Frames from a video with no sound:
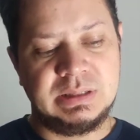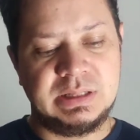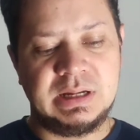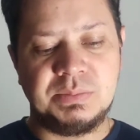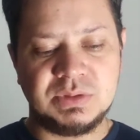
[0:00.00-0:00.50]

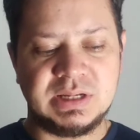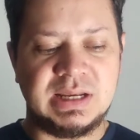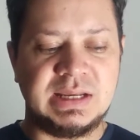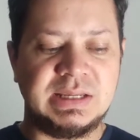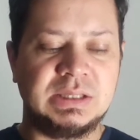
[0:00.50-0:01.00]
Digamos que
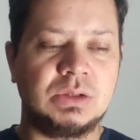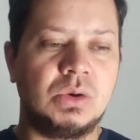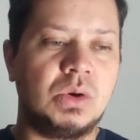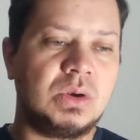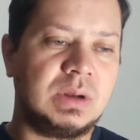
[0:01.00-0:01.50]
la
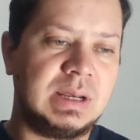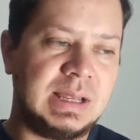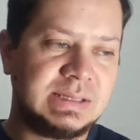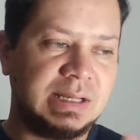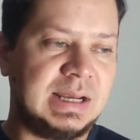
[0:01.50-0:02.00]
nitro
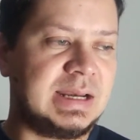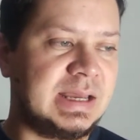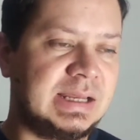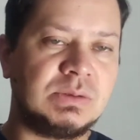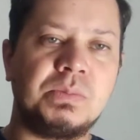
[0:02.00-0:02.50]
clásica, la
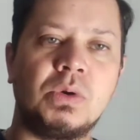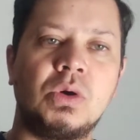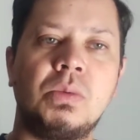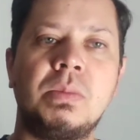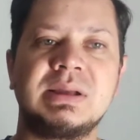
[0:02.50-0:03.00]
negra es un
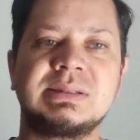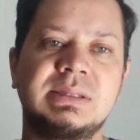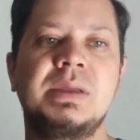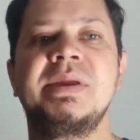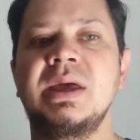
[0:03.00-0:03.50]
poco más
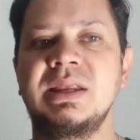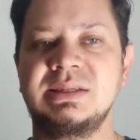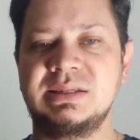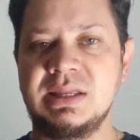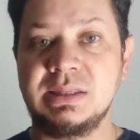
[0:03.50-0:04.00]
tímida en
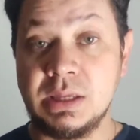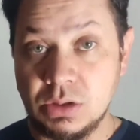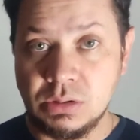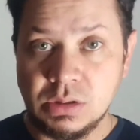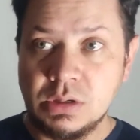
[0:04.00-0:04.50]
ese
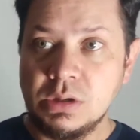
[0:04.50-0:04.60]
sentido,